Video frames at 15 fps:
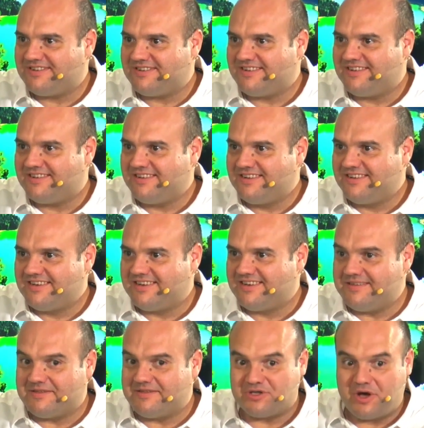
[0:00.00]
Mm.
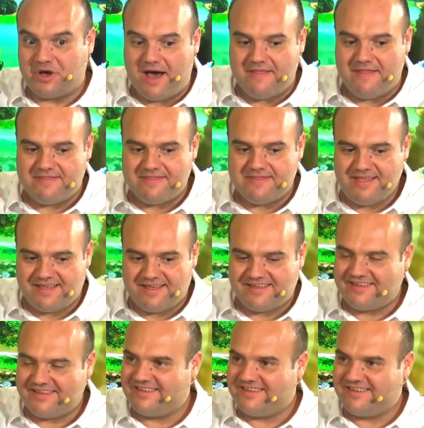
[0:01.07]
¿Qué dices, anda.